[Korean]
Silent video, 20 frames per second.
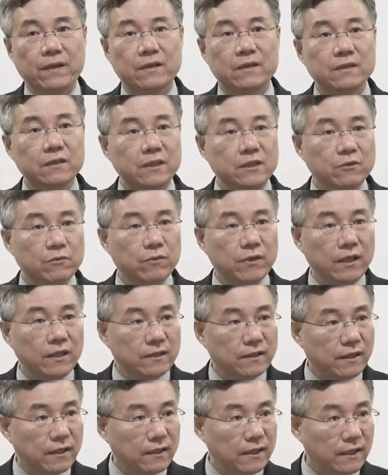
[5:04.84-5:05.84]
그 이후에
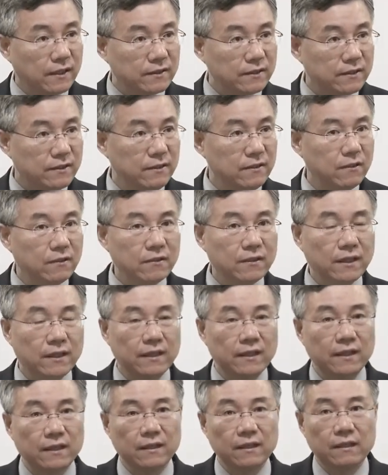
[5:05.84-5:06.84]
이 땅에 약
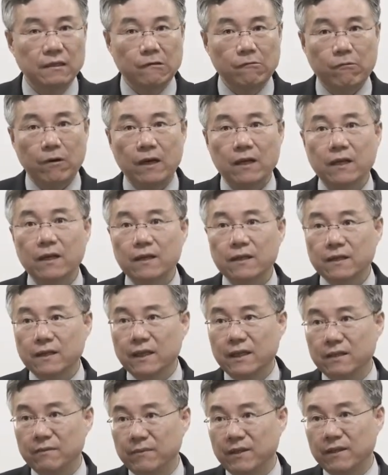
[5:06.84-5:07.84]
7년간의
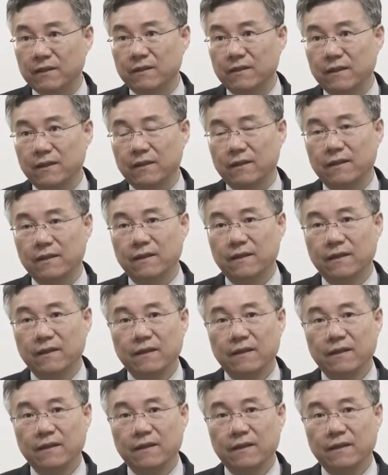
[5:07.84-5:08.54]
반란기가 임하는데